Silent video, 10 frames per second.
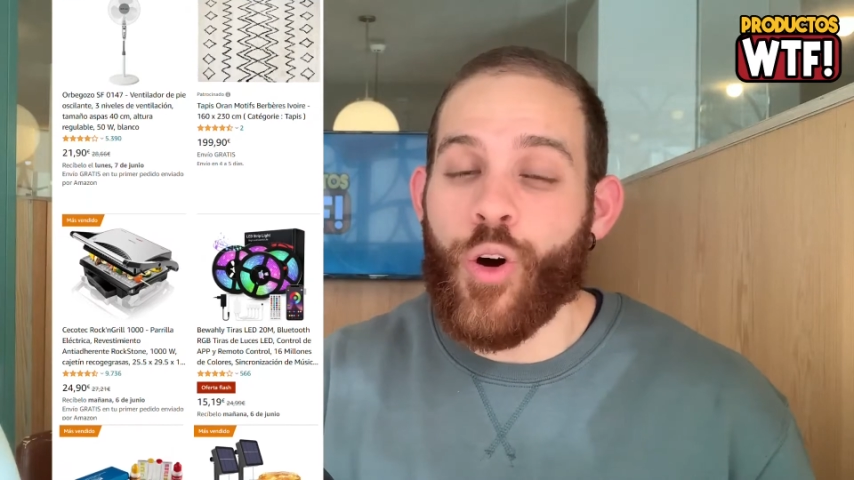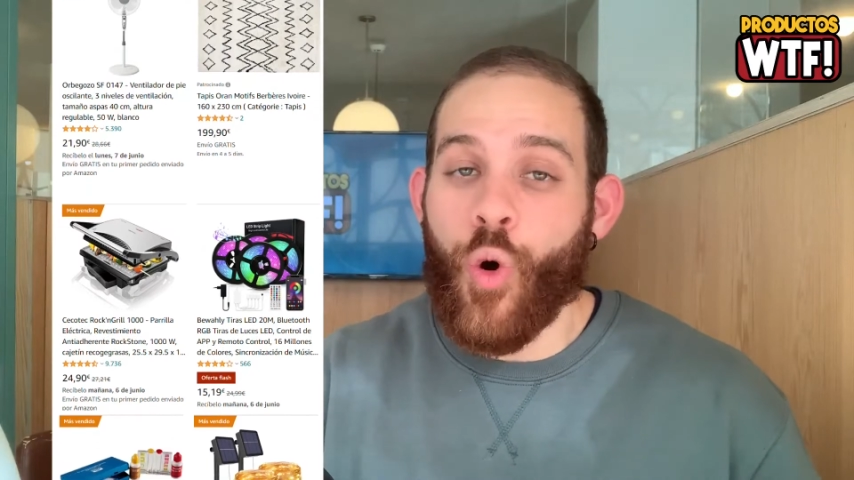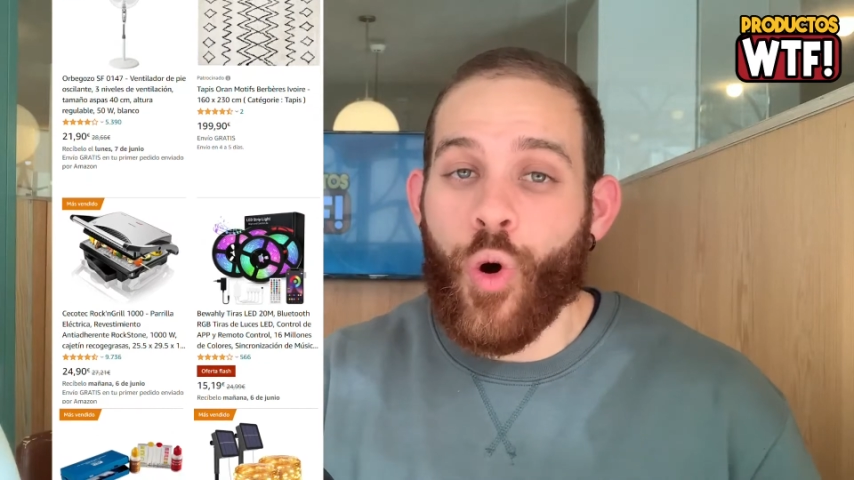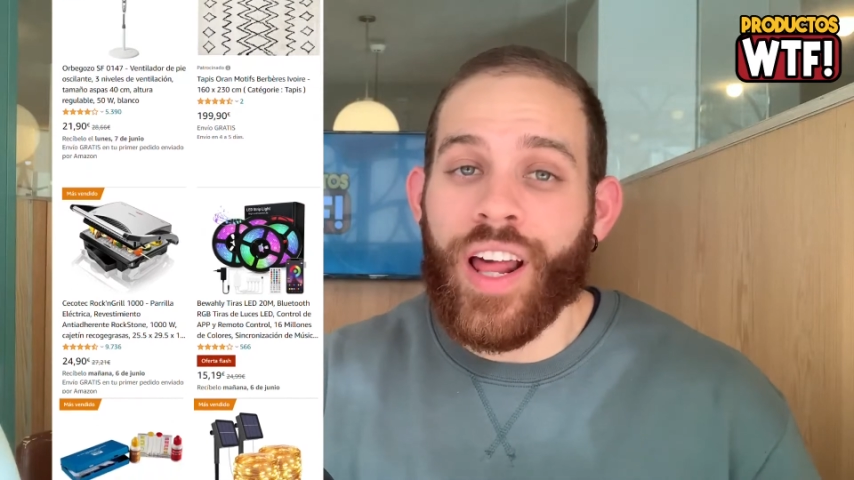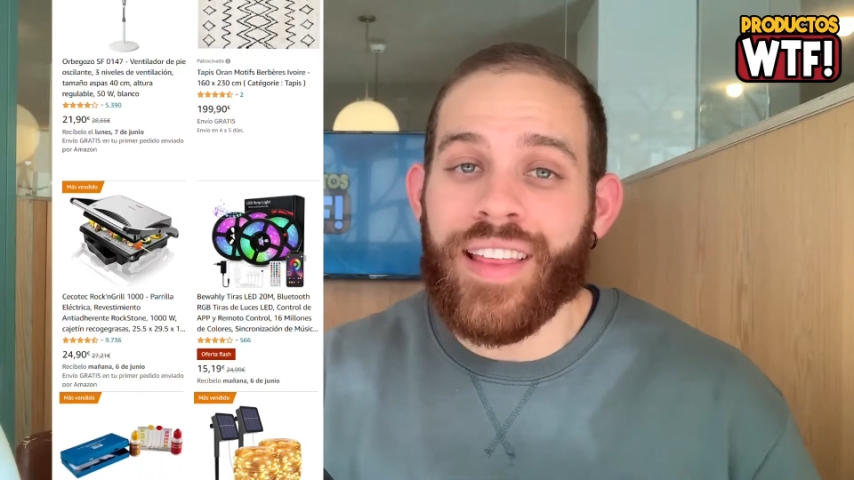
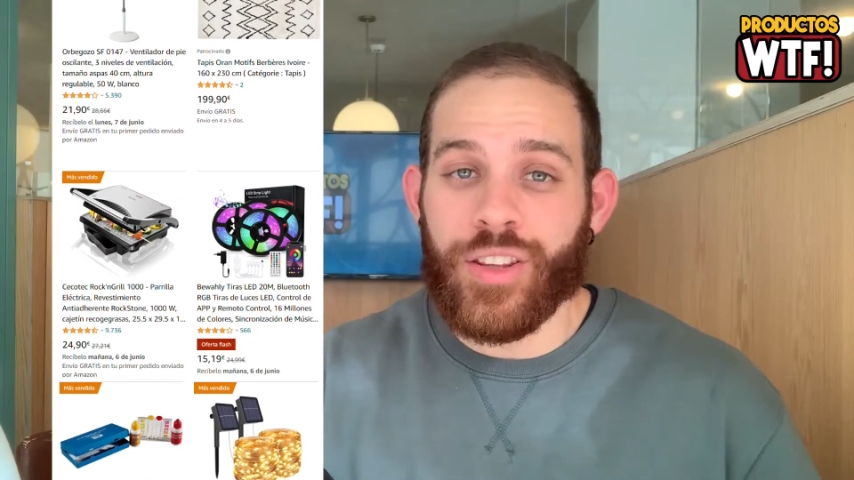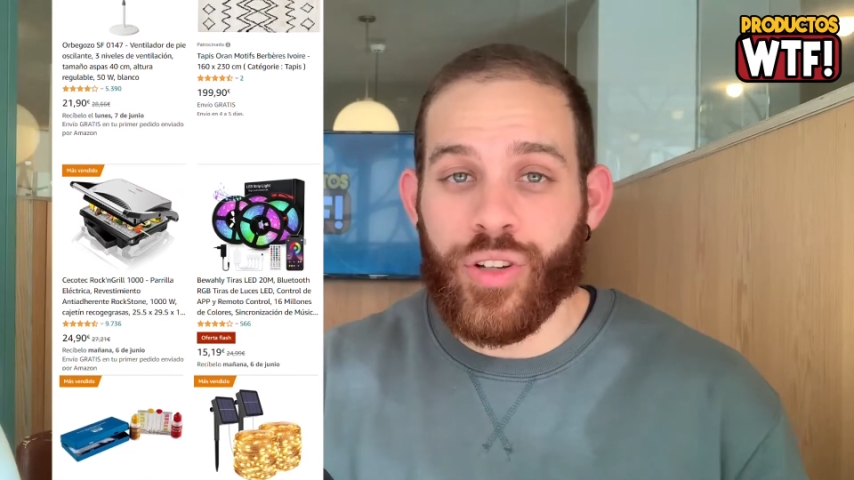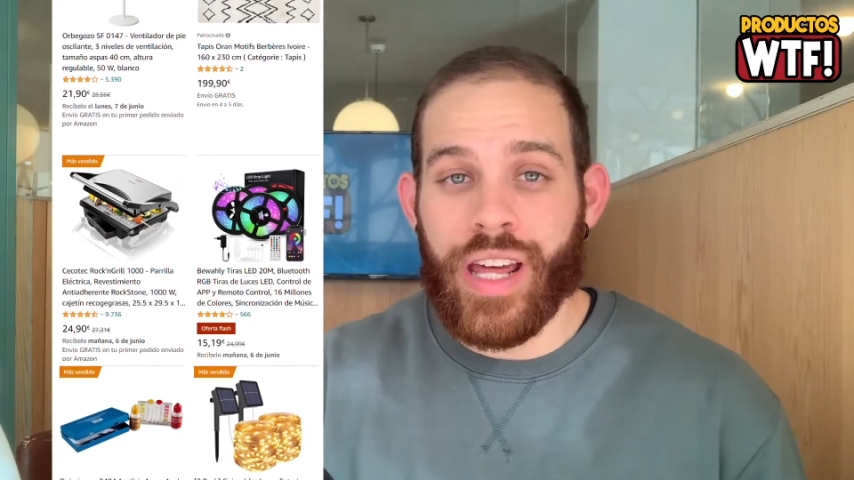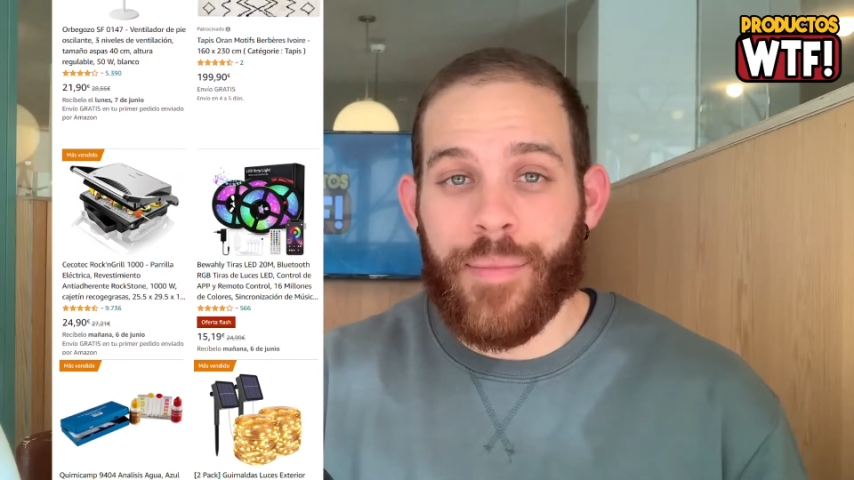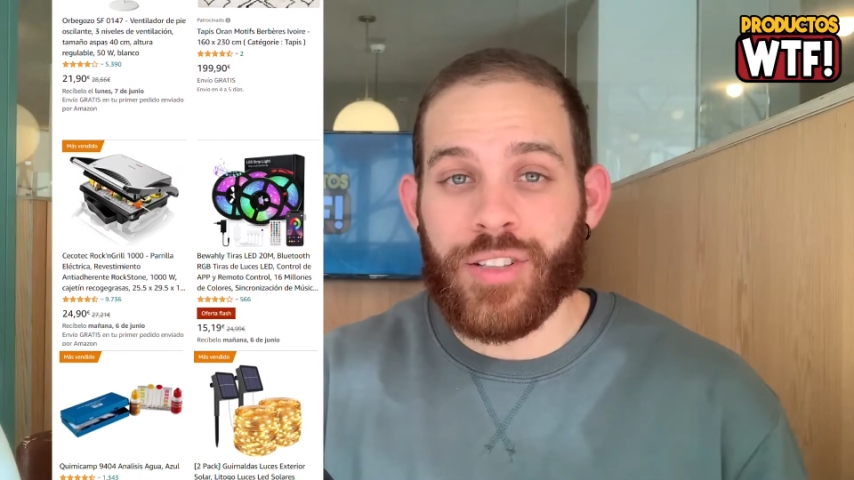horas dentro
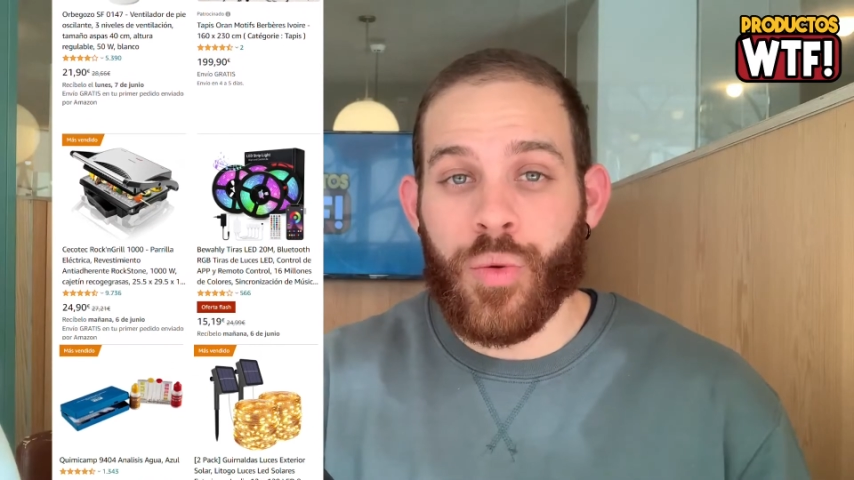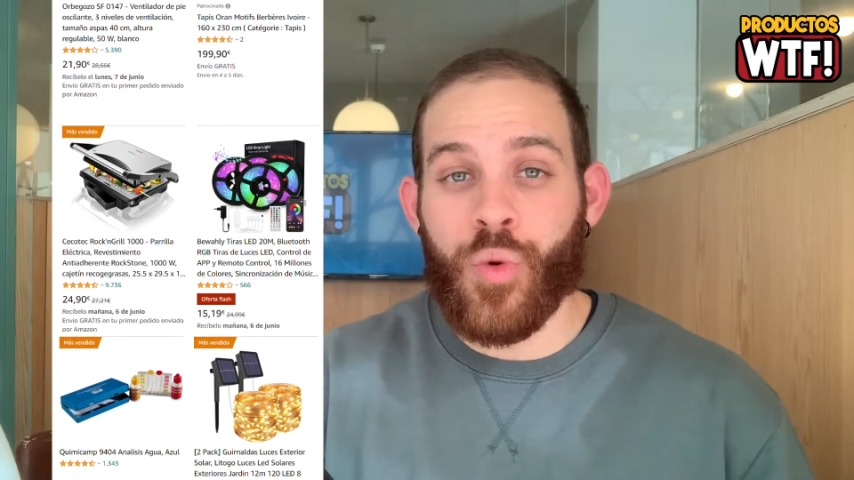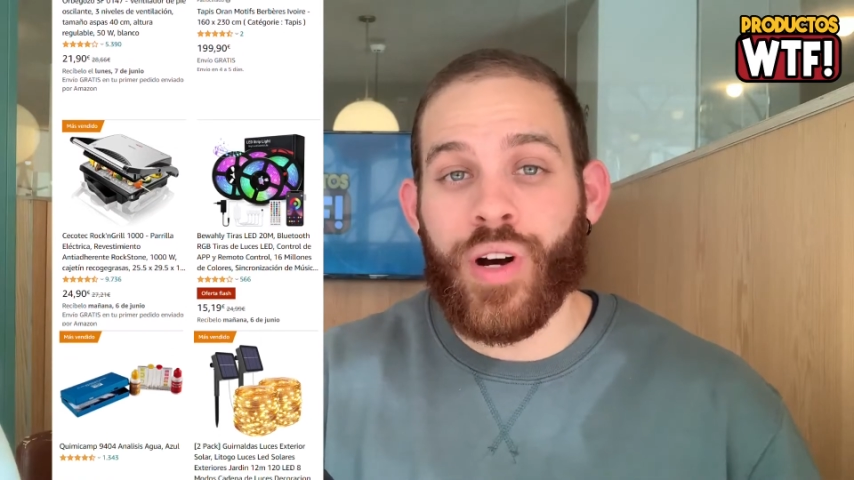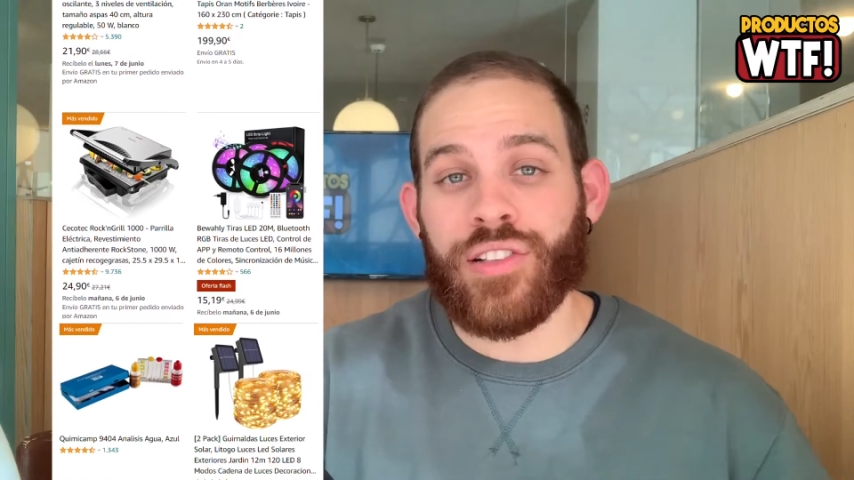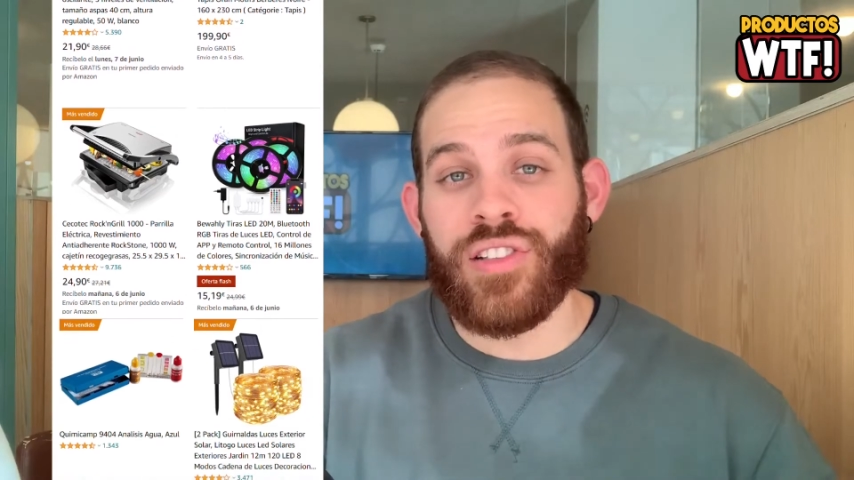de Amazon
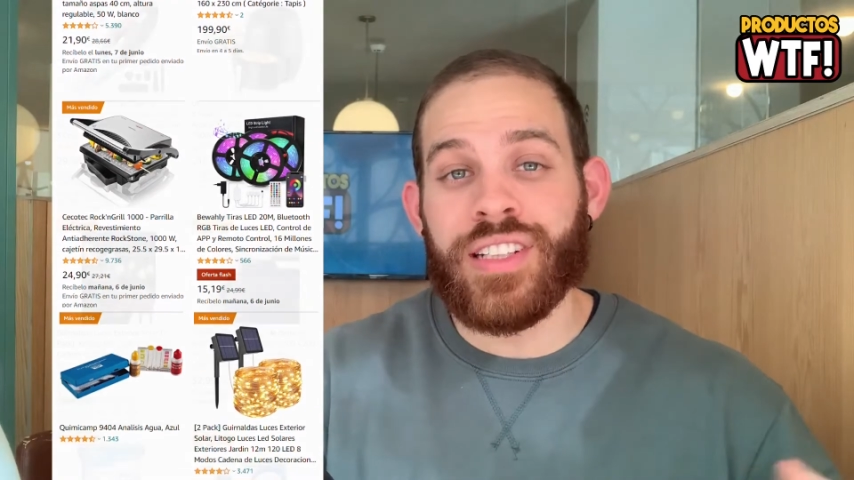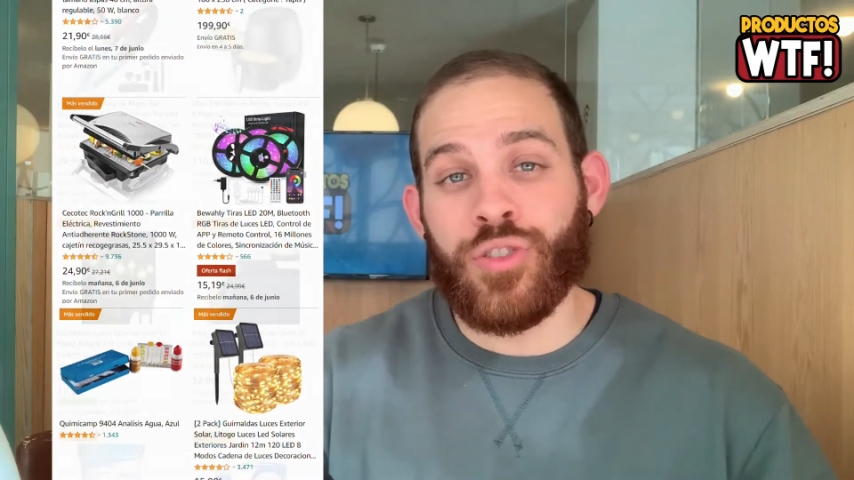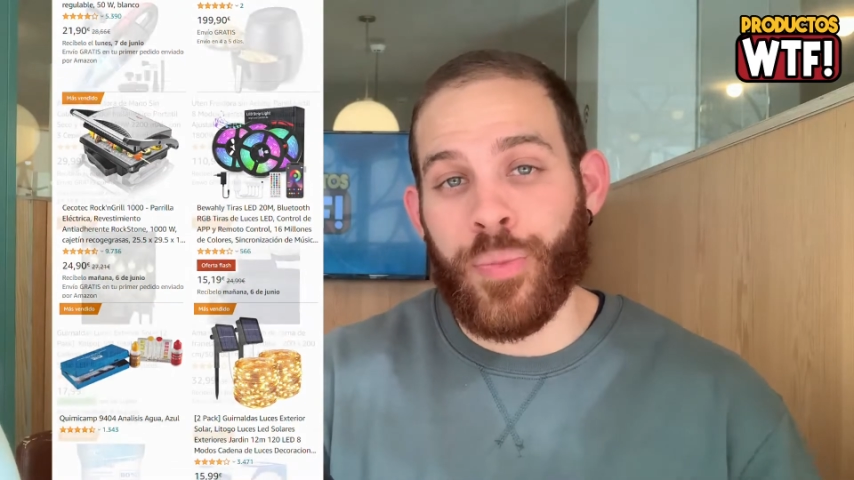buscando entre sus